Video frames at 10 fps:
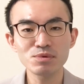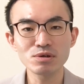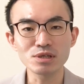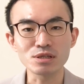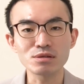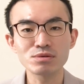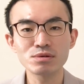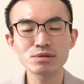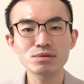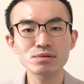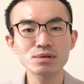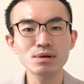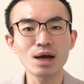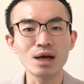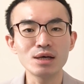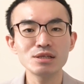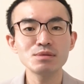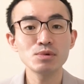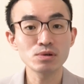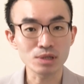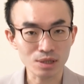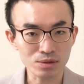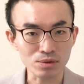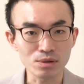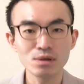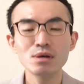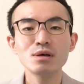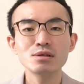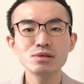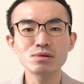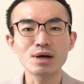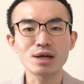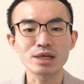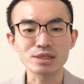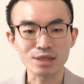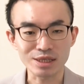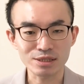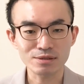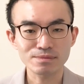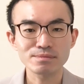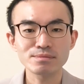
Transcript: 病院、どういうところがいい病院かというお話です。